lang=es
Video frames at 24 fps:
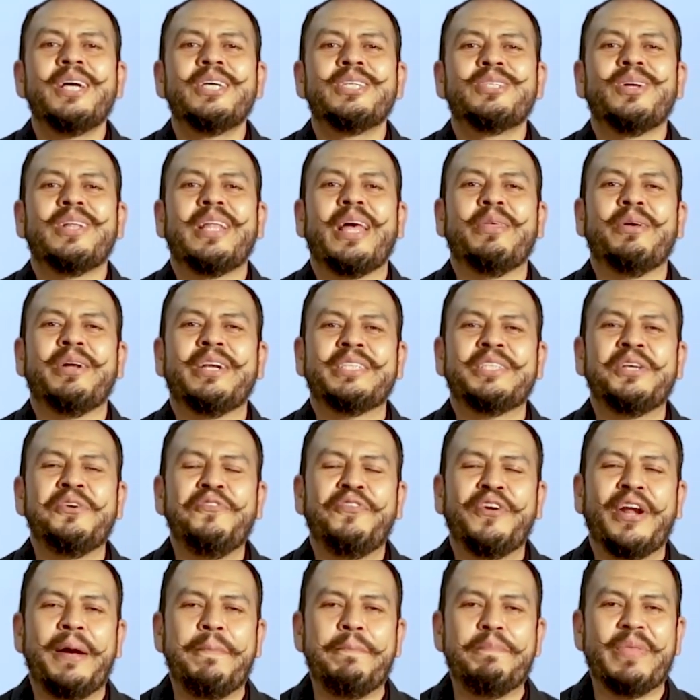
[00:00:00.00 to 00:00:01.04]
Soldadores
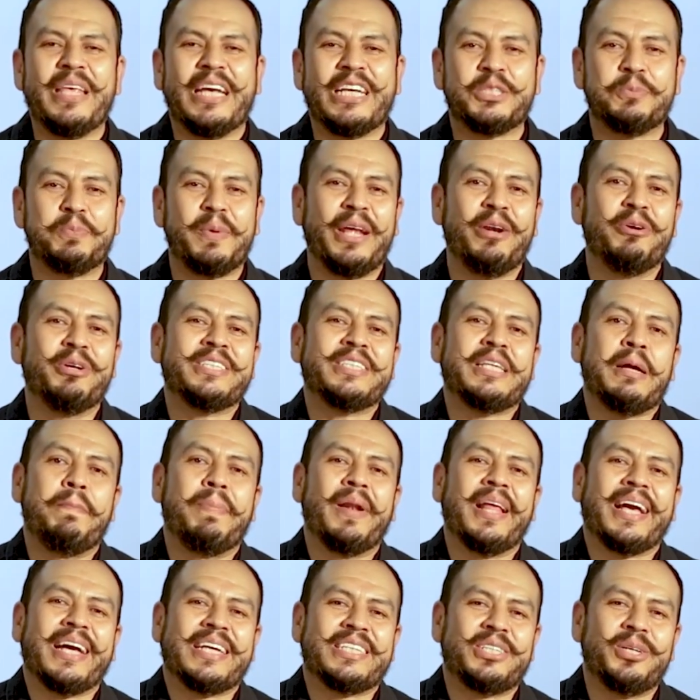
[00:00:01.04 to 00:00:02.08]
Infra, espero esta
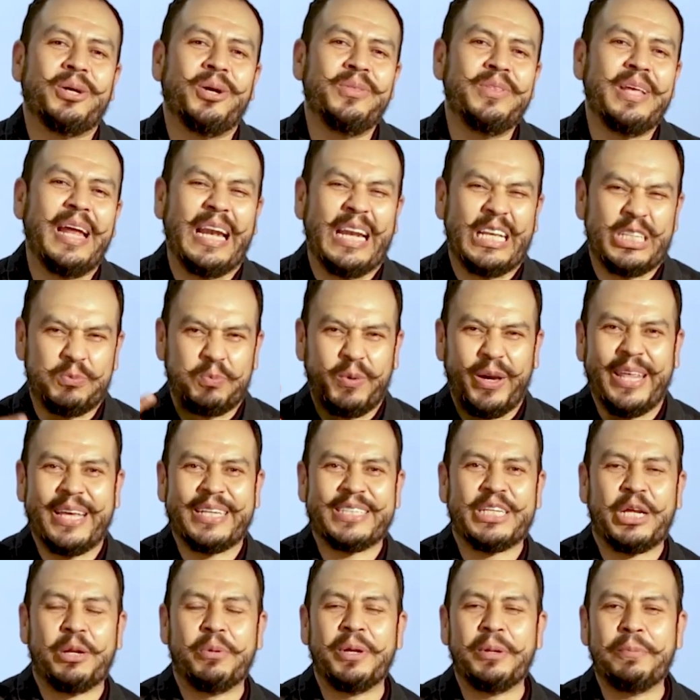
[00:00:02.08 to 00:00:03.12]
aplicación les pueda
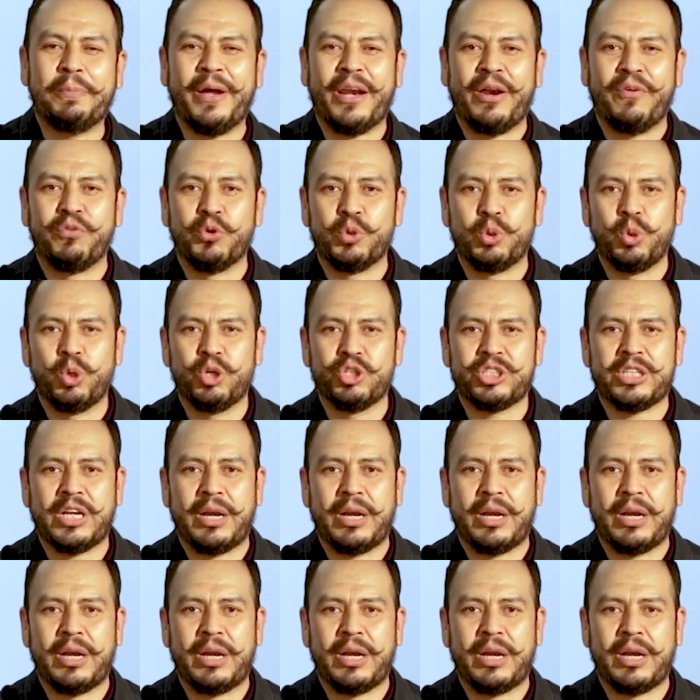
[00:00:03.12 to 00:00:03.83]
servir para futuros